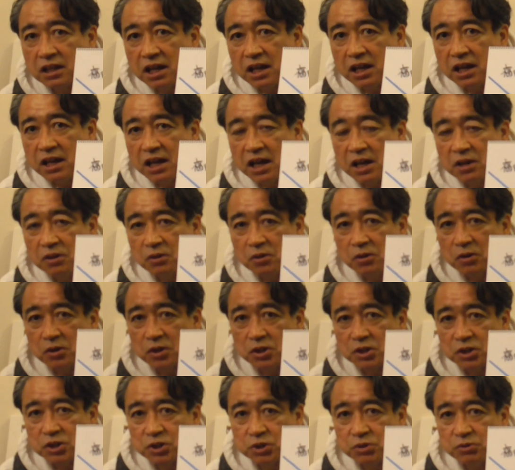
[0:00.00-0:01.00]
ねあ
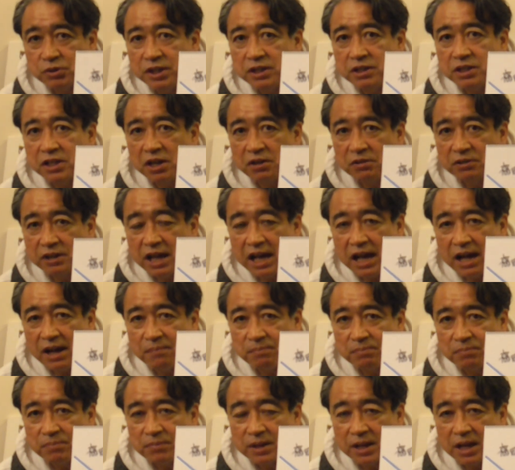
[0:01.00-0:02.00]
のシュインデル
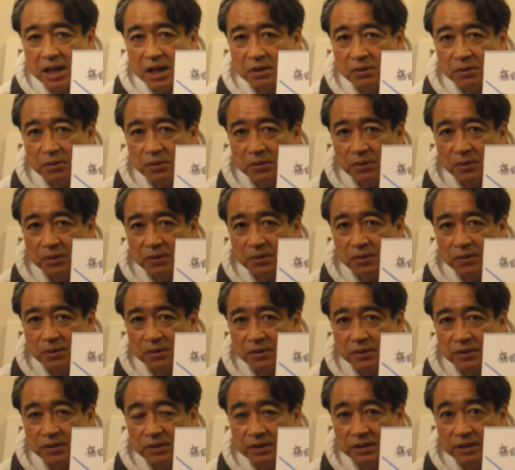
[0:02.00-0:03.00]
があ
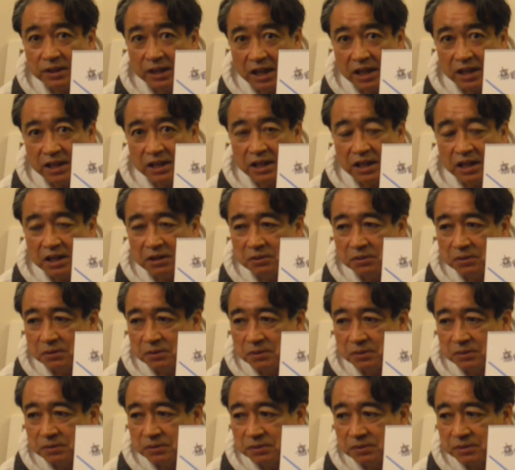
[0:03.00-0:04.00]
のねあ
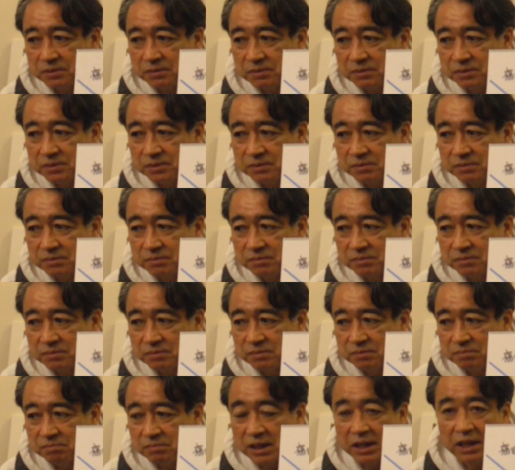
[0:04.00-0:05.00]
の、
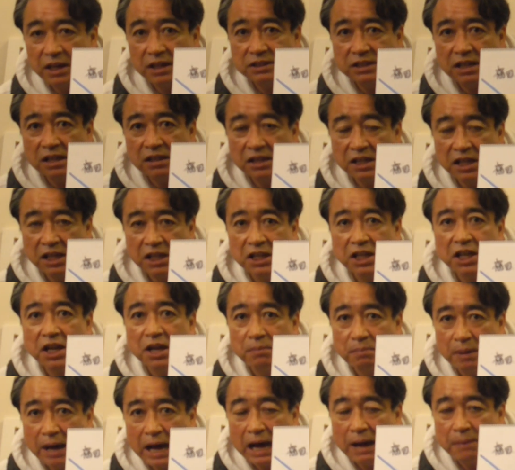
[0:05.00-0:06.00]
まあ、計算でき
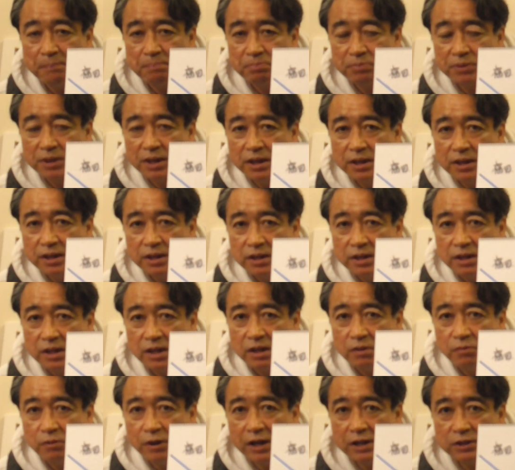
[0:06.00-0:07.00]
れば
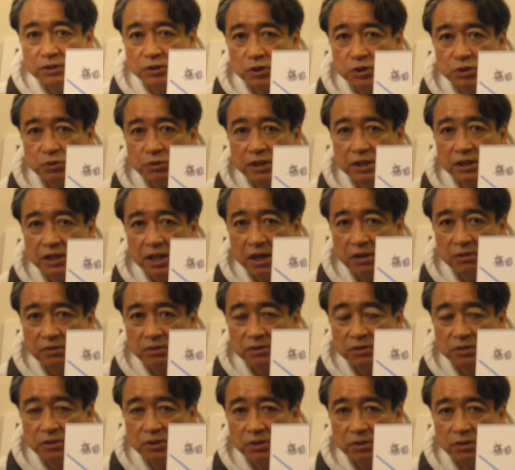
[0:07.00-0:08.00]
ファーストシュインデルっ
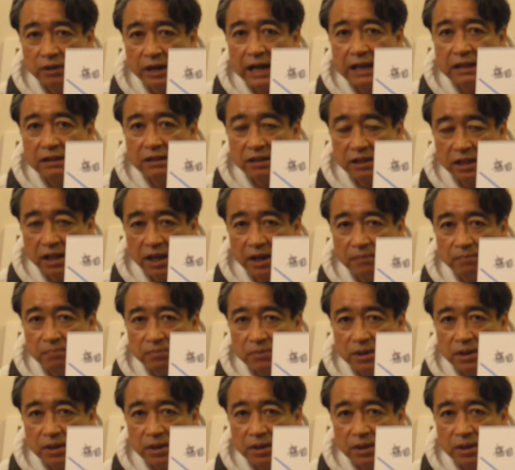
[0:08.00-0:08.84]
ていうのがあって